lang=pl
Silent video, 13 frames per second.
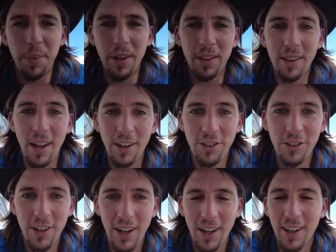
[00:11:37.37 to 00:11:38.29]

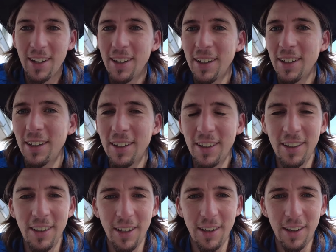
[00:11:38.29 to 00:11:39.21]
15 y,
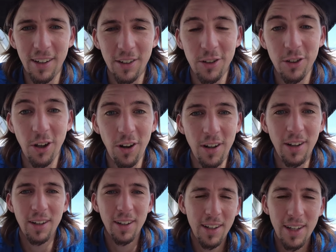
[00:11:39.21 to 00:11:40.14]
tych
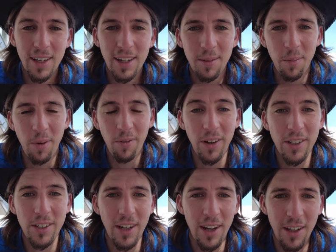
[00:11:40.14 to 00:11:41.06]
soli bo
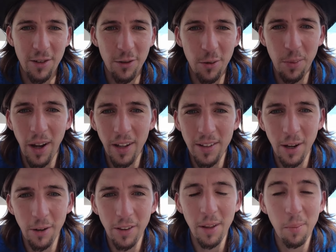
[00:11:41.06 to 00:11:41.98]
właśnie i zupkę i
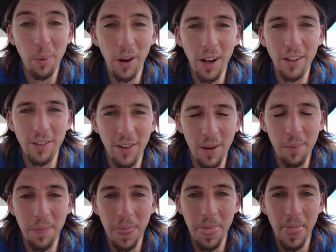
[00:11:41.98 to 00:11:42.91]
cały ten pokażę wam